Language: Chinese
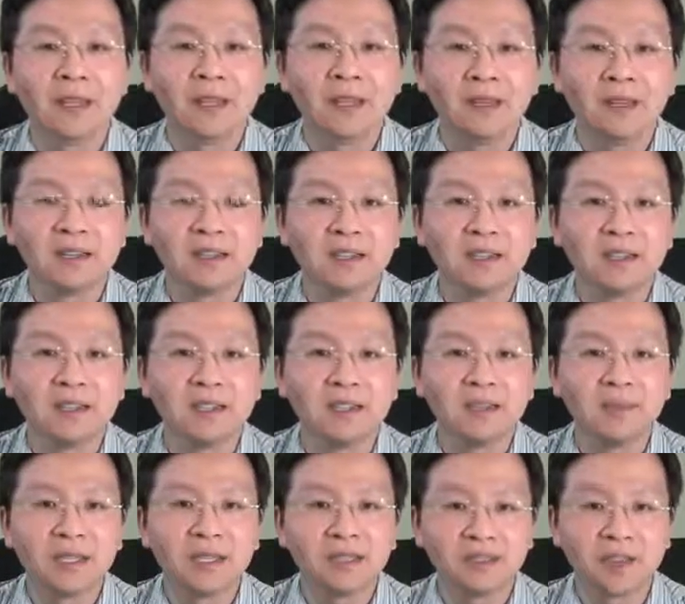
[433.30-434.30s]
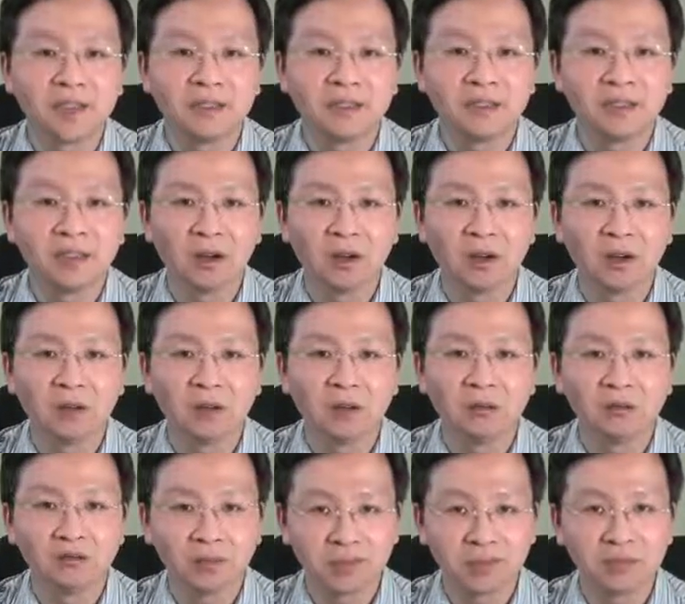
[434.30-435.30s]
这个习近平上任以
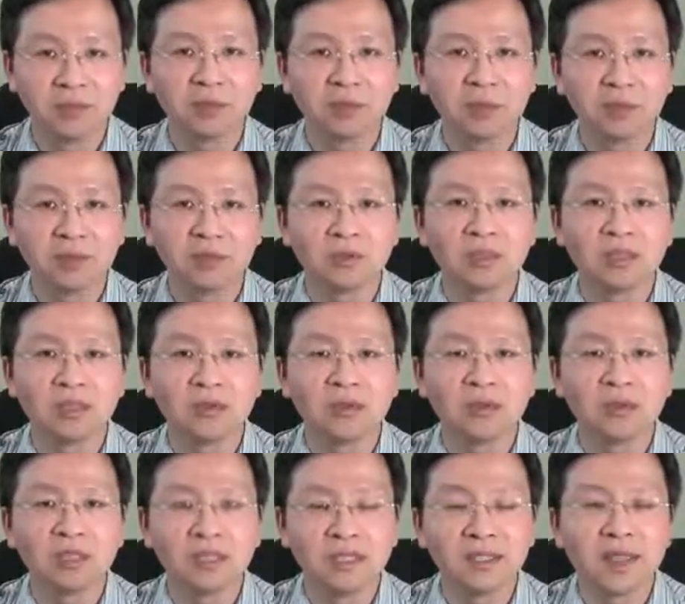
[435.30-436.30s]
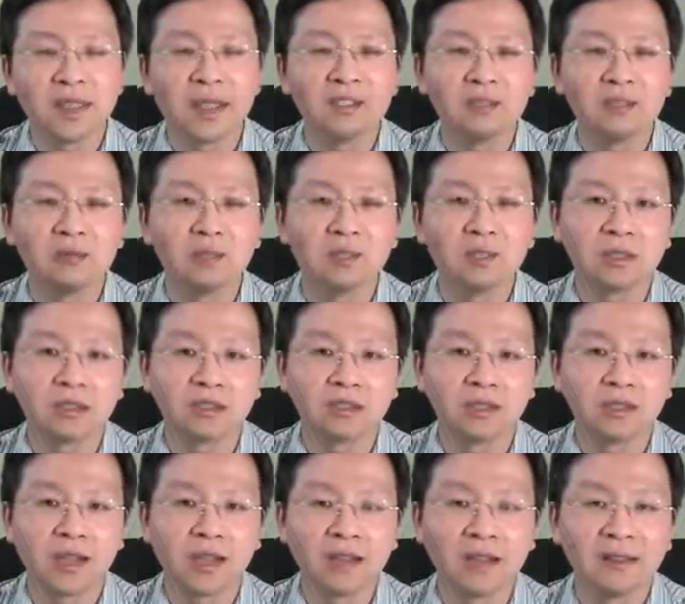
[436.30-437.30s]
后不久就提出了一带一路的构
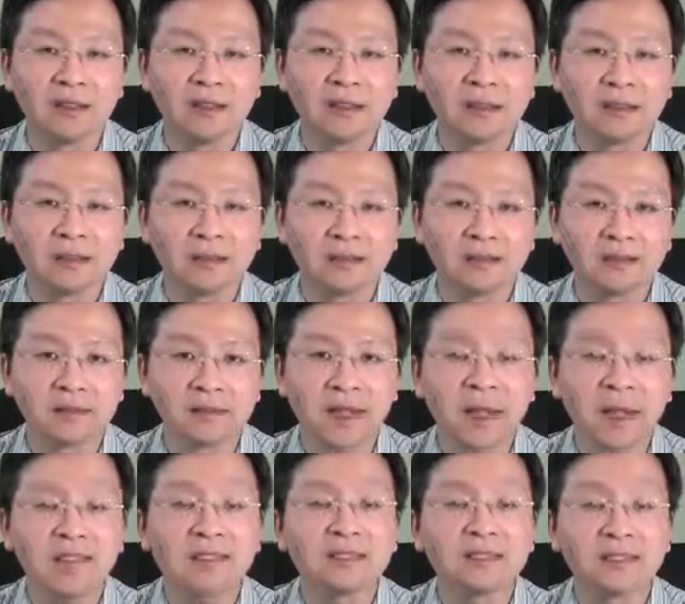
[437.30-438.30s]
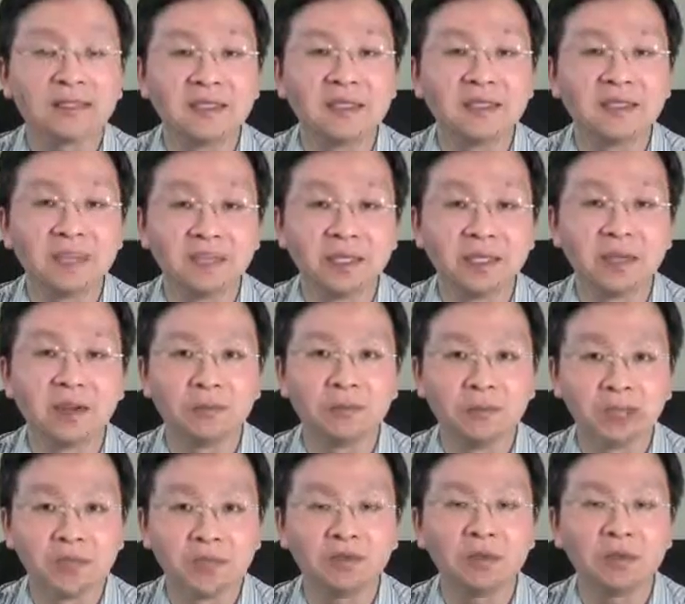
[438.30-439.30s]
想。他自己是比较
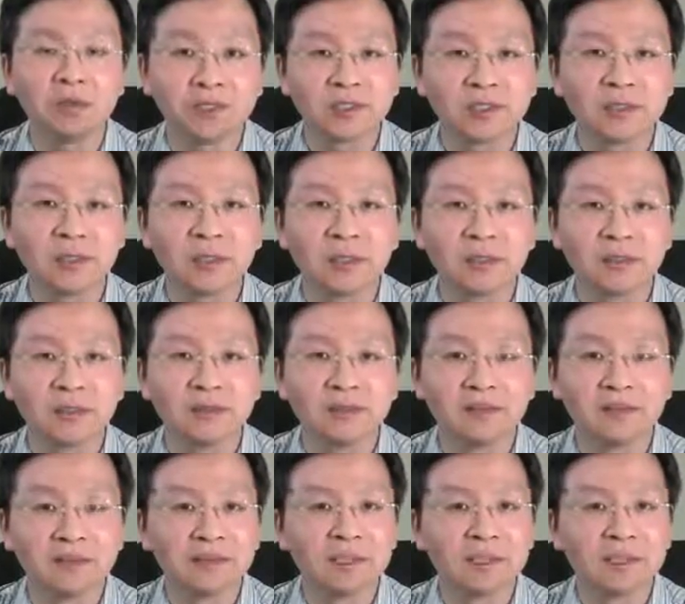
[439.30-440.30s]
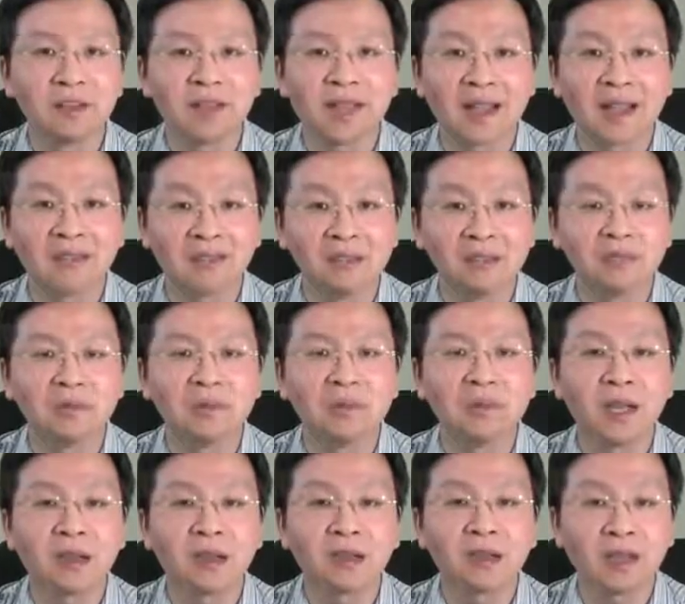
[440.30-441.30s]
明确知道自己要达到的目
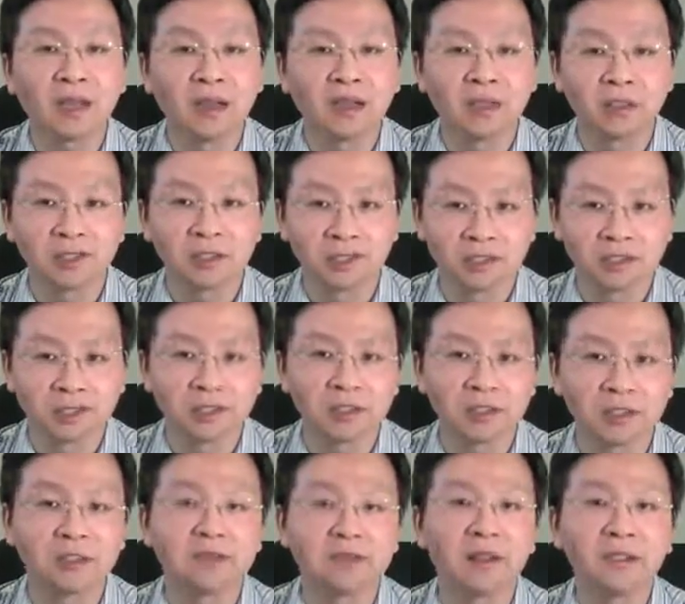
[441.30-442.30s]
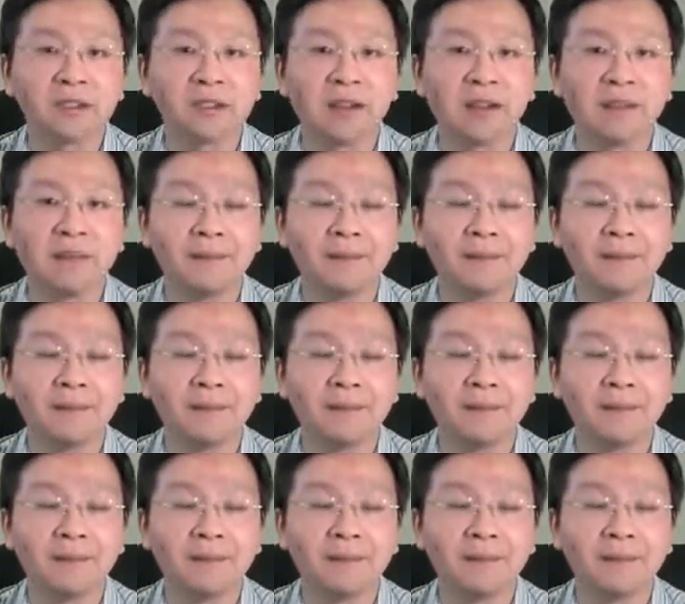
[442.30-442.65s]
标，他要使劲的方向，